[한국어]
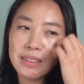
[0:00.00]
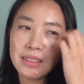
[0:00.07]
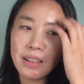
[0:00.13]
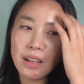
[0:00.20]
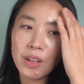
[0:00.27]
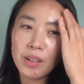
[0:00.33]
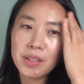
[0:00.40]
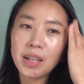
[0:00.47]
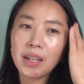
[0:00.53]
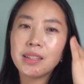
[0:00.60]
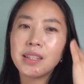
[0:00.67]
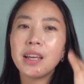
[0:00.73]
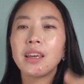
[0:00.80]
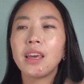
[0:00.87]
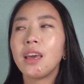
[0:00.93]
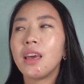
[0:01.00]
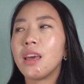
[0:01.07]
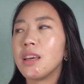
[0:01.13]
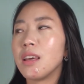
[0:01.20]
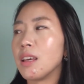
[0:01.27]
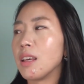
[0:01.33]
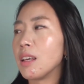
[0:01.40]
어, 제가
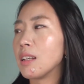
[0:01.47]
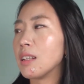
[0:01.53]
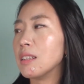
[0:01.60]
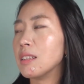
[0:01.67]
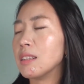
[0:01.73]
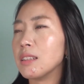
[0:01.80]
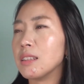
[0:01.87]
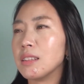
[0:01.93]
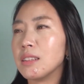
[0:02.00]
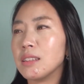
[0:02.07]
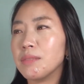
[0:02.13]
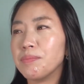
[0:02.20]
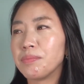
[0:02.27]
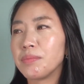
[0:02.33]
책에 그